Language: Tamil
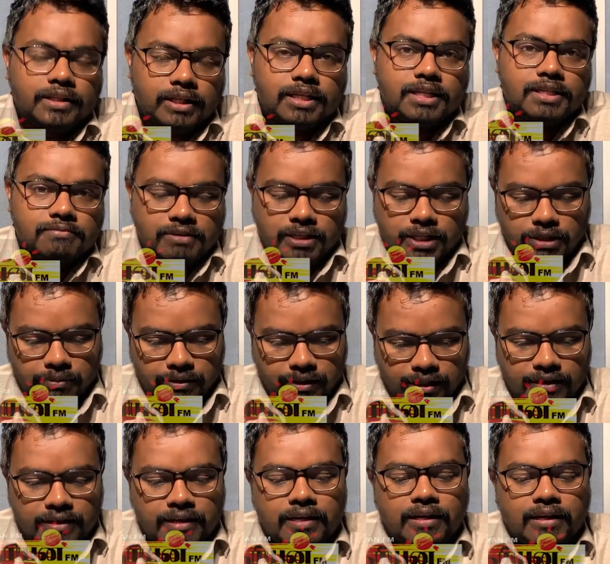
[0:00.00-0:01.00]
இருக்க வேண்டும் என
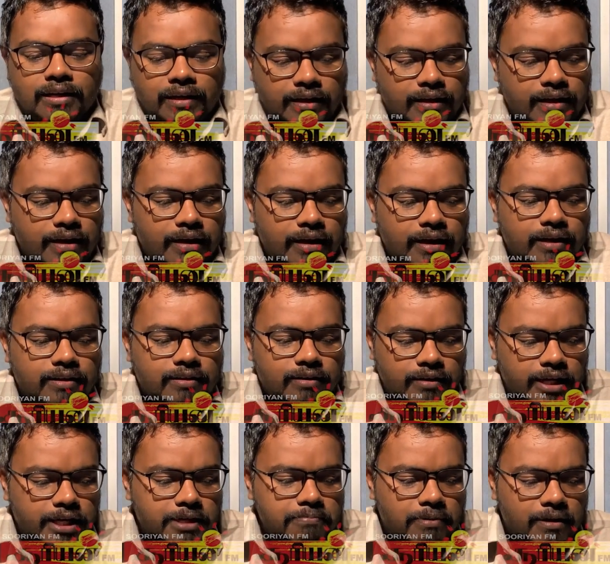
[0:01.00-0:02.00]
இலங்கை
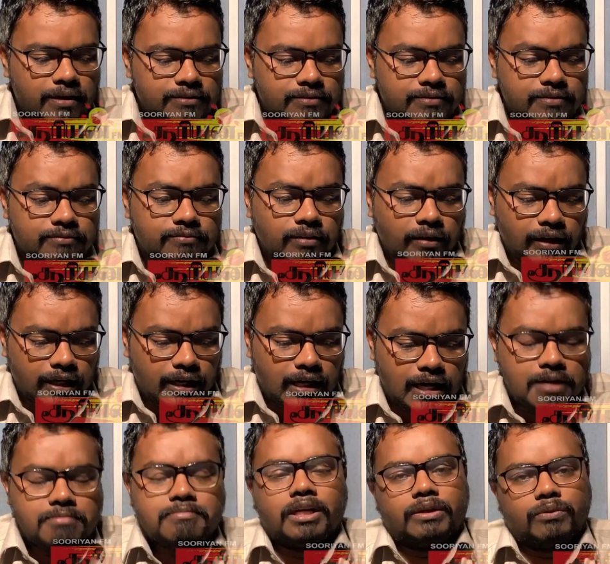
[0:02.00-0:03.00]
நீர்ப்பாசன
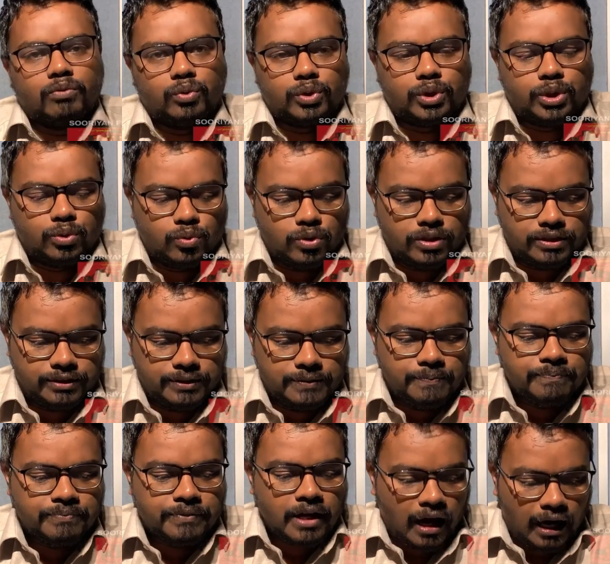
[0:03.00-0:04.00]
திணைக்களம் அறிவுறுத்தியுள்ளது
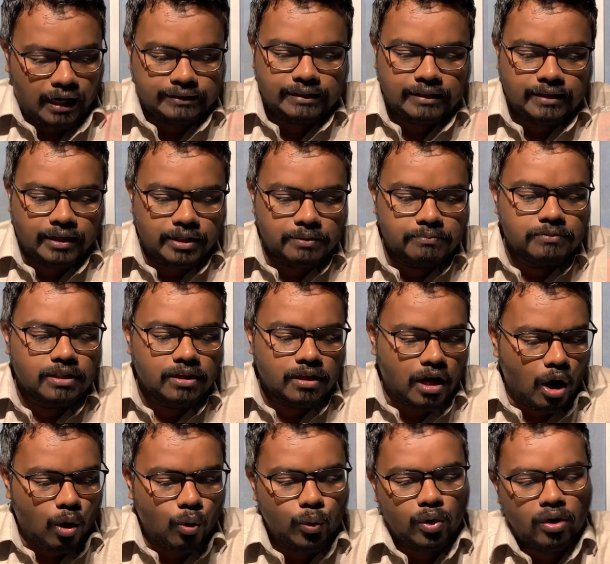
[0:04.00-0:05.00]
அதே நேரம்
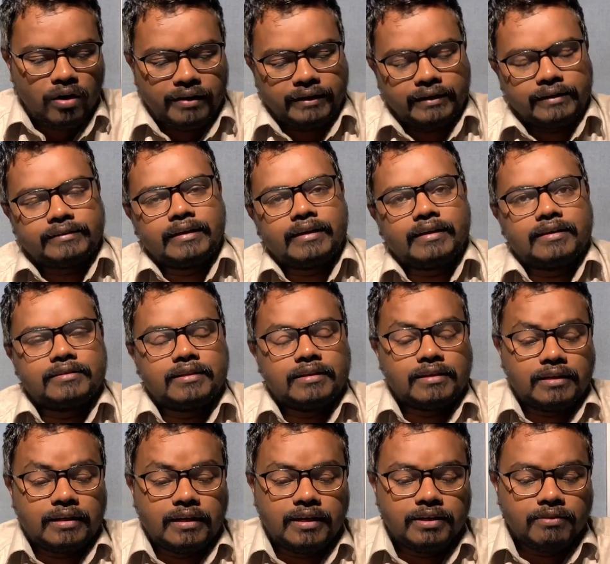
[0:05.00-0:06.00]
கவுடுள்ள நீர்த்தேக்கத்தின்
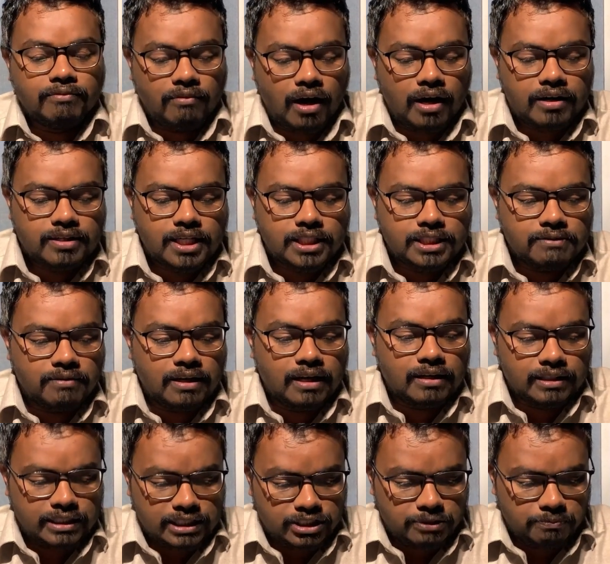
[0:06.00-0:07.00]
இரண்டு வான் கதவுகள்
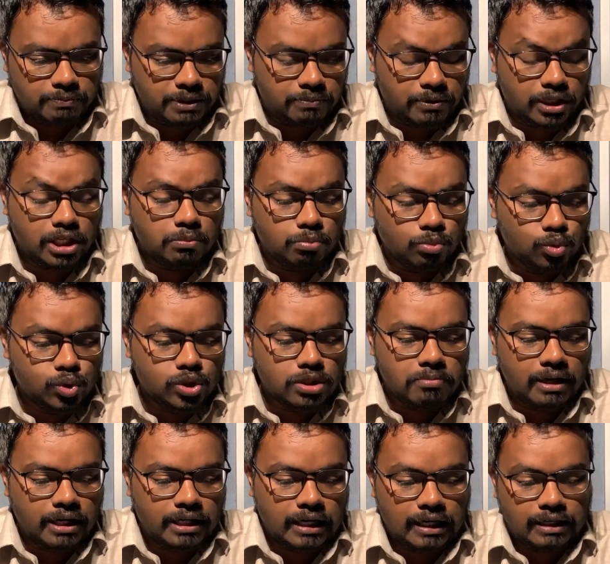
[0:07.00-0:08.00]
இன்று பிற்பகல் மூன்று
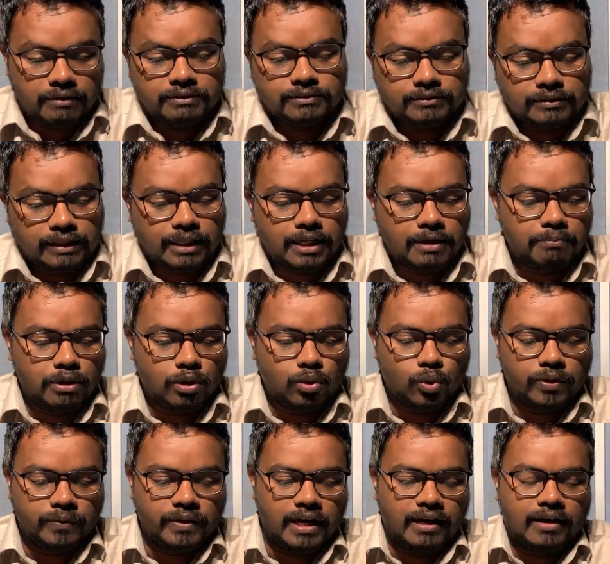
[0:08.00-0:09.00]
மணி அளவில்
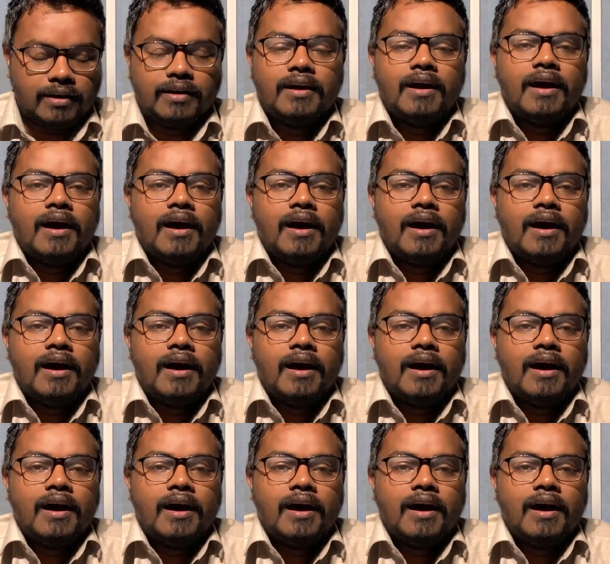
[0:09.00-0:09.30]
திறக்கப்பட்டுள்ளதாக